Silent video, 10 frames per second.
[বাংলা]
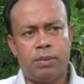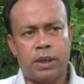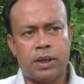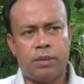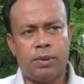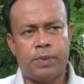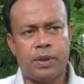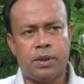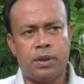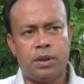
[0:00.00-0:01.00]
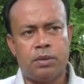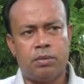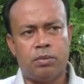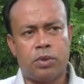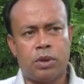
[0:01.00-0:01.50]
ভাতার ব্যাপারে
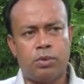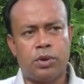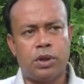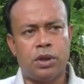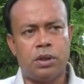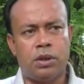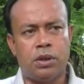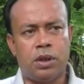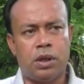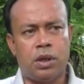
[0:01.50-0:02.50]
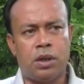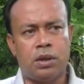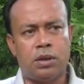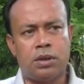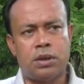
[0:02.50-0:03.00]
মোটামুটি
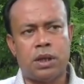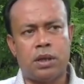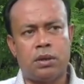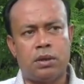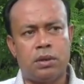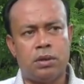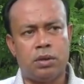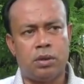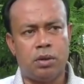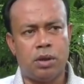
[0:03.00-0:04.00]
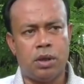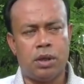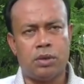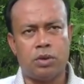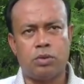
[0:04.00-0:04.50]
তার
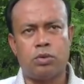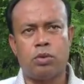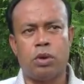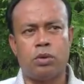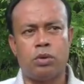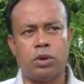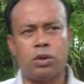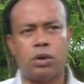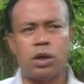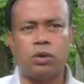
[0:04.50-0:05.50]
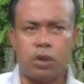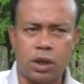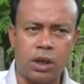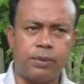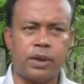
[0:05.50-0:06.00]
যতটুকু অগ্রগতি করার
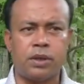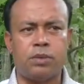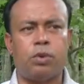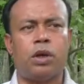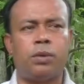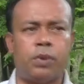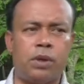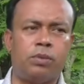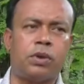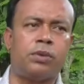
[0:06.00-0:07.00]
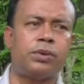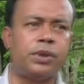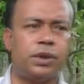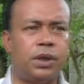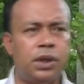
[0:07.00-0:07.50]
দরকার আমার কাছে বলার পরে
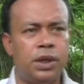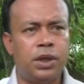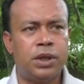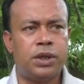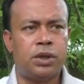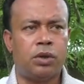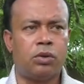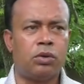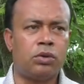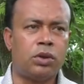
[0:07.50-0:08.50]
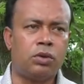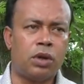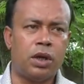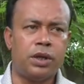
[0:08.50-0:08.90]
মোটামুটি সে অগ্রগতি করা